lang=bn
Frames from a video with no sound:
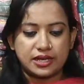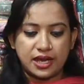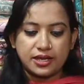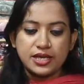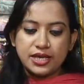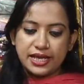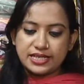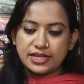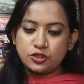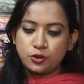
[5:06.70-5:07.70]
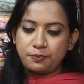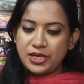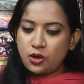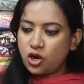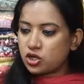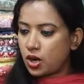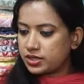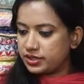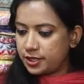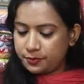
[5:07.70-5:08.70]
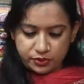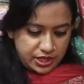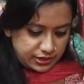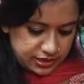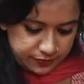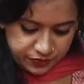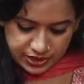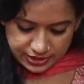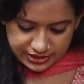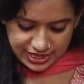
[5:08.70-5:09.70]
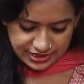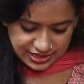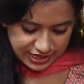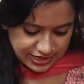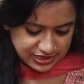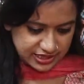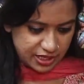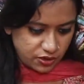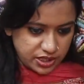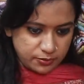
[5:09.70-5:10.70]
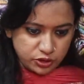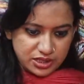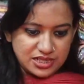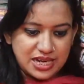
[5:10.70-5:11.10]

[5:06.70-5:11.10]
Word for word: টাকা এটা কিন্তু পিওর কটনের প্রোডাক্ট নেক্সট দেখাচ্ছি রেয়নের মধ্যে